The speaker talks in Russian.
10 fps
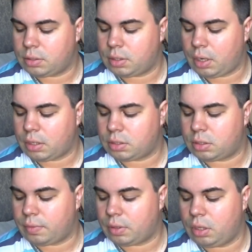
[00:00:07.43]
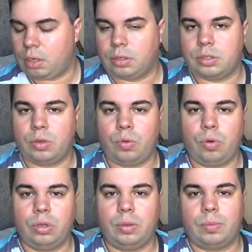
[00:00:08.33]
средства для, за
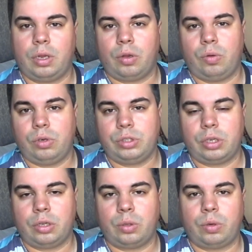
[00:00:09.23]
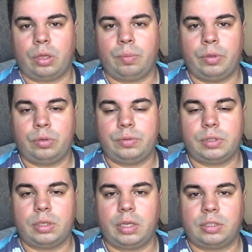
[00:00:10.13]
уходом для кожи, которые я беру
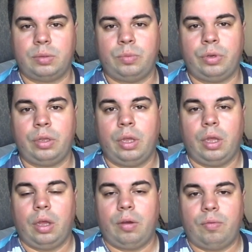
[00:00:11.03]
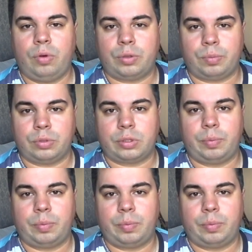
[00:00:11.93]
всегда с собой в отпуск.